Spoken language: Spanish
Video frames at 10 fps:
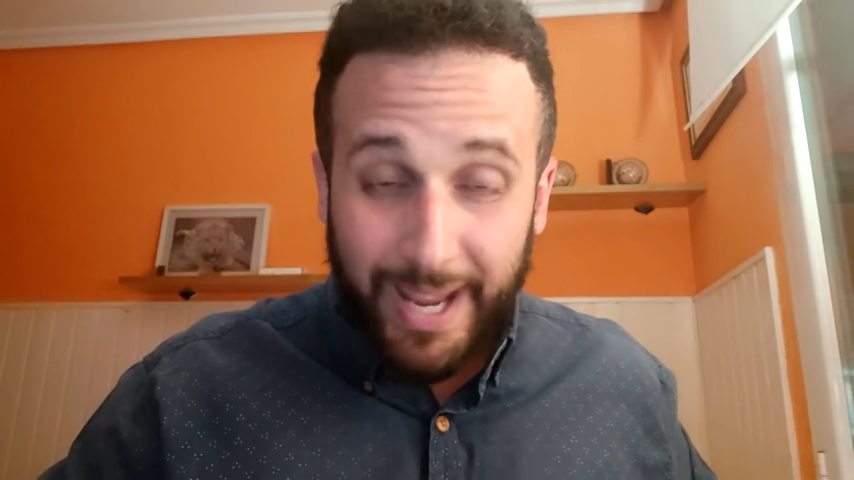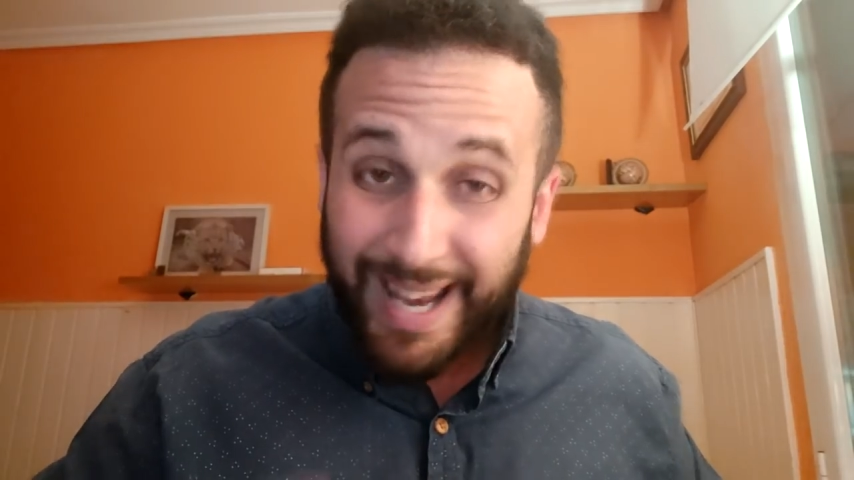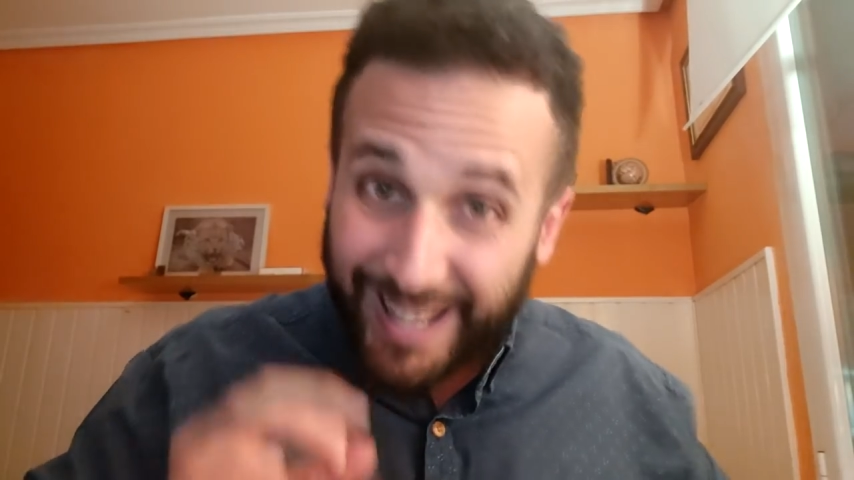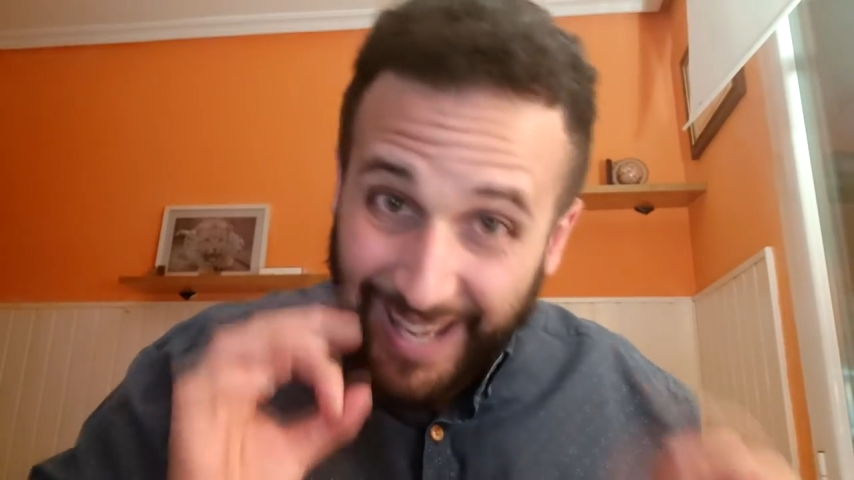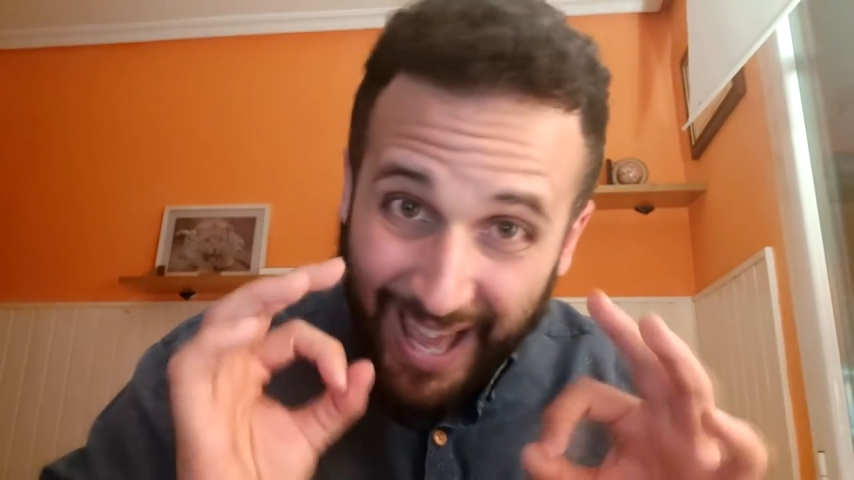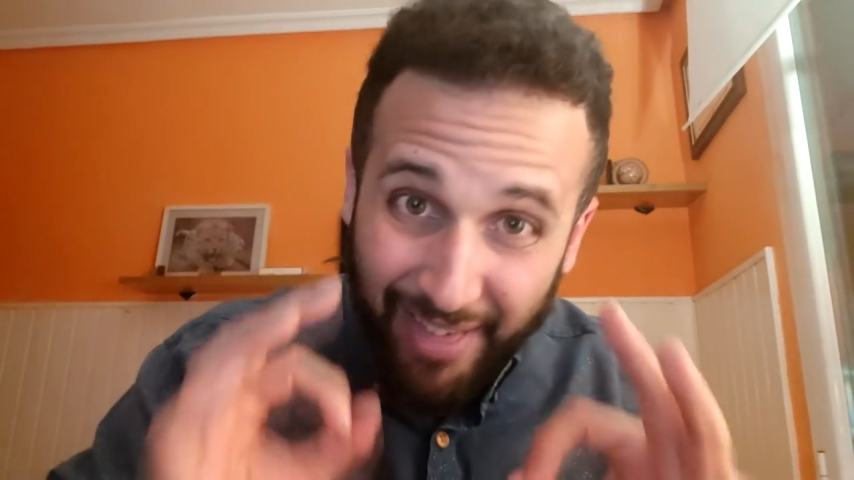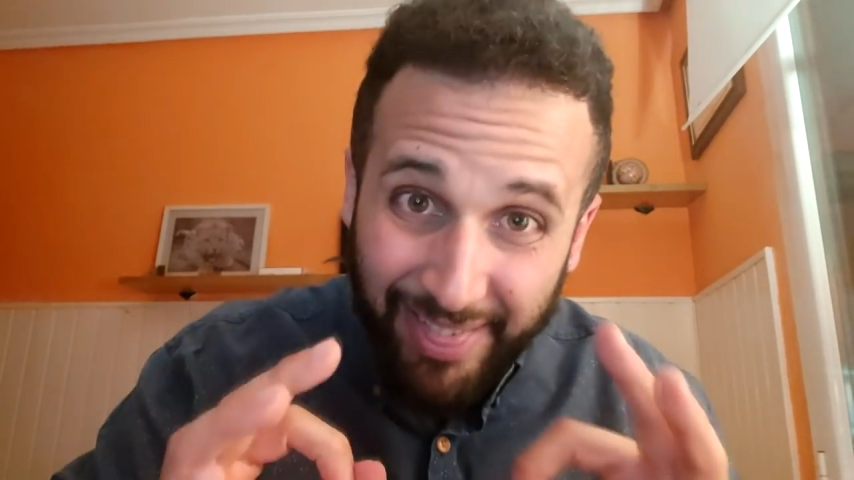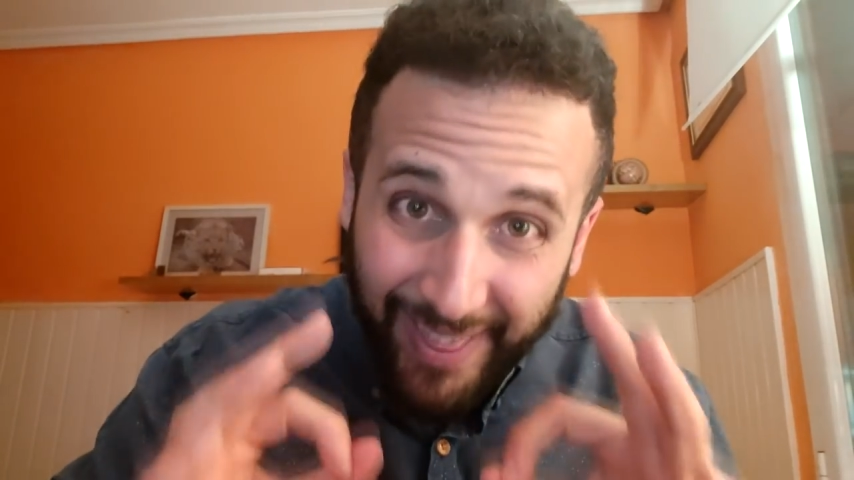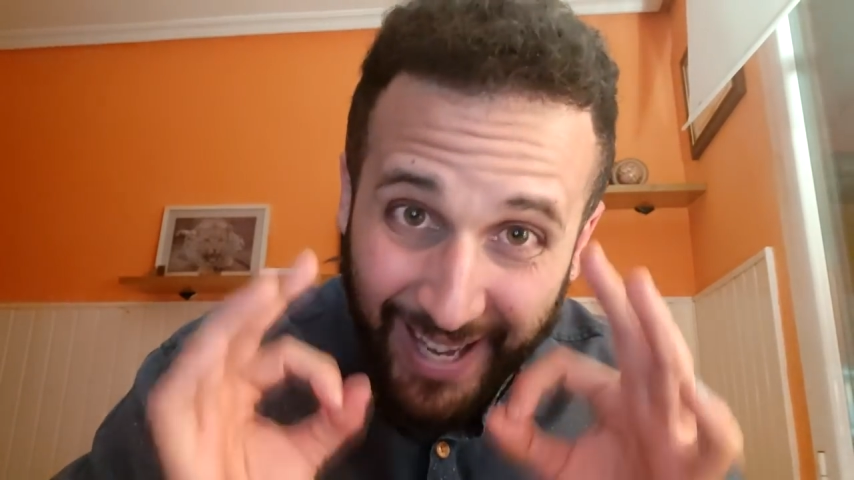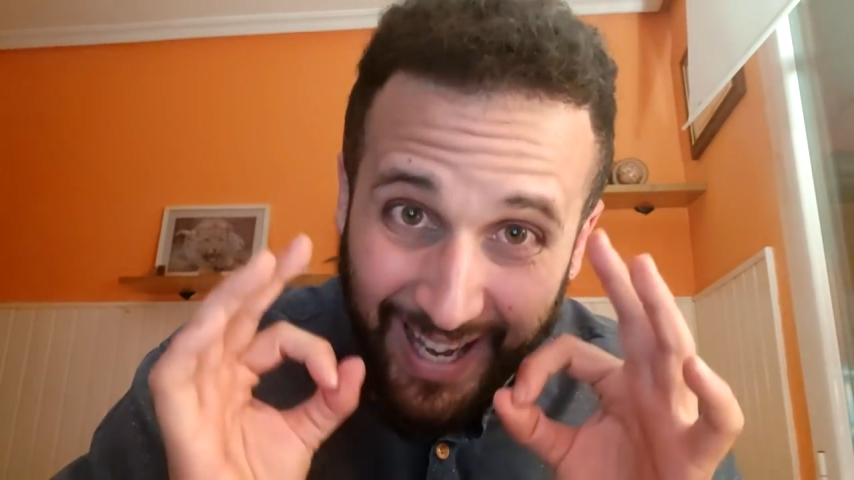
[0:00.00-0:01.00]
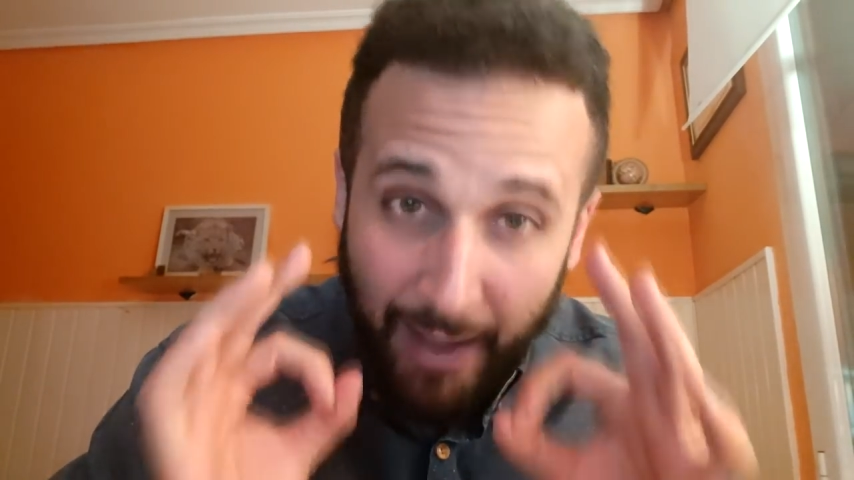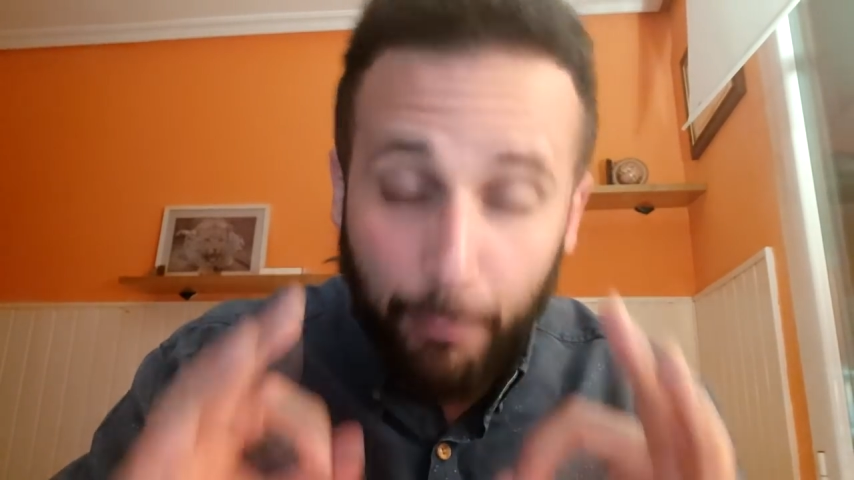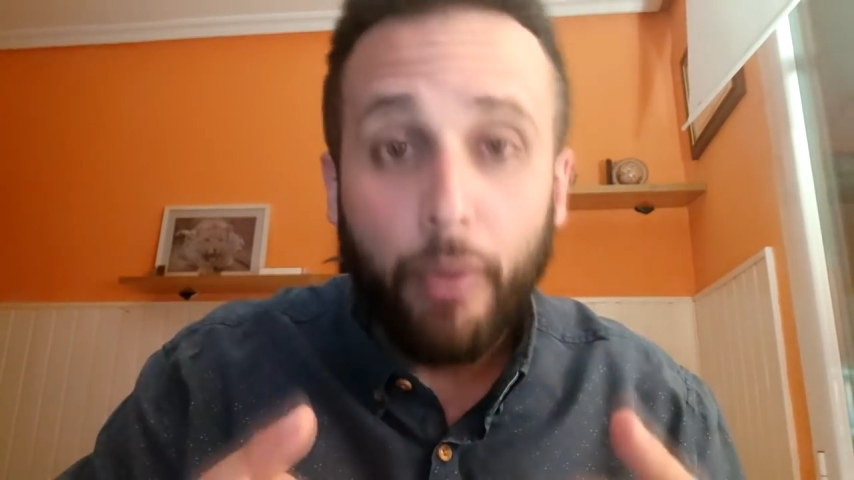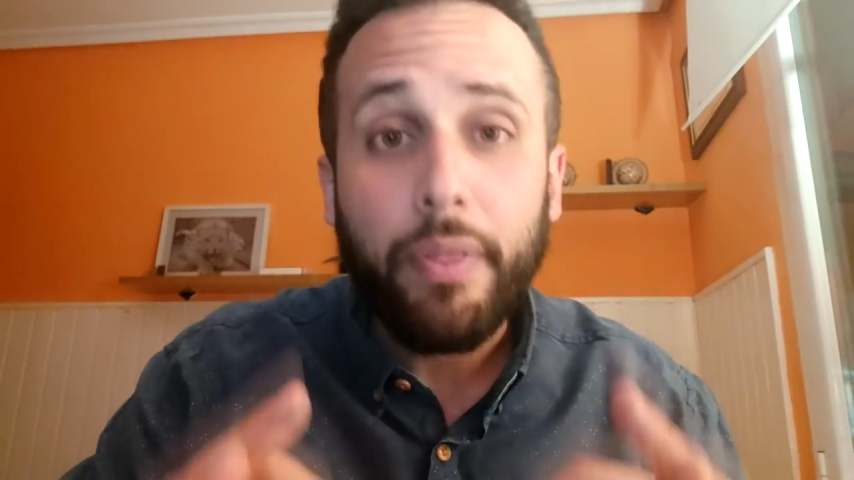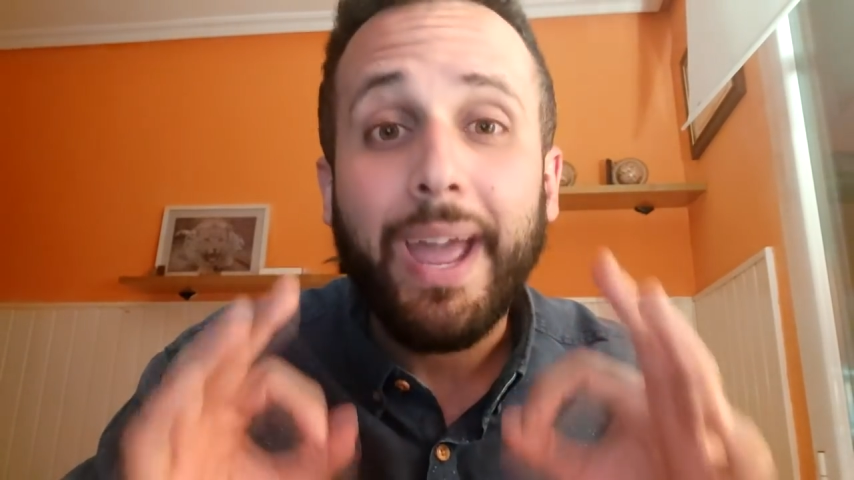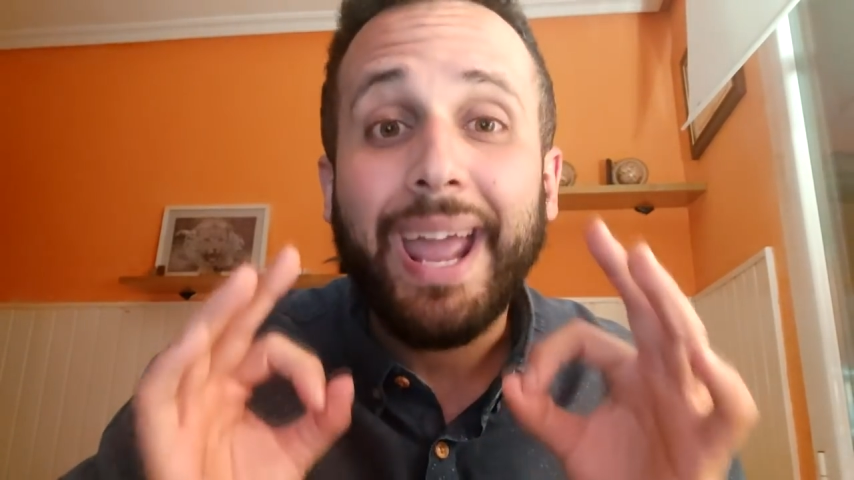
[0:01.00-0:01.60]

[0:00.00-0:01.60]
el que hace la voz